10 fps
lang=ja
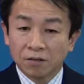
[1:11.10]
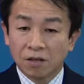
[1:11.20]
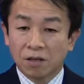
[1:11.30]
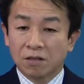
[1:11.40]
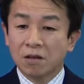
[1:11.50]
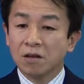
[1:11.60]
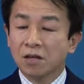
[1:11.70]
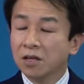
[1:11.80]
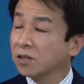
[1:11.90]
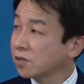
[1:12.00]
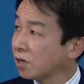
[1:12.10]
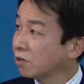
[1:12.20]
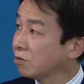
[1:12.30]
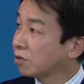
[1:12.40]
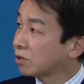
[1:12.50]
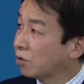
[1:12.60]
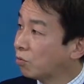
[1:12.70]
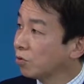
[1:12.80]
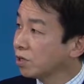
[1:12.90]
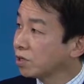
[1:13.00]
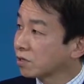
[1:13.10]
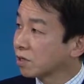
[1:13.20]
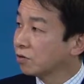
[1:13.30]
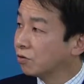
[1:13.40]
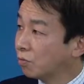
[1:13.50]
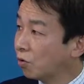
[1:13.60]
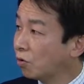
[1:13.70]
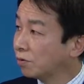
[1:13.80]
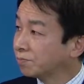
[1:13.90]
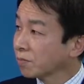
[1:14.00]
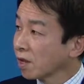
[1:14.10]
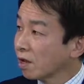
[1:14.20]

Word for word: で年齢気にされてる方多いんですけれども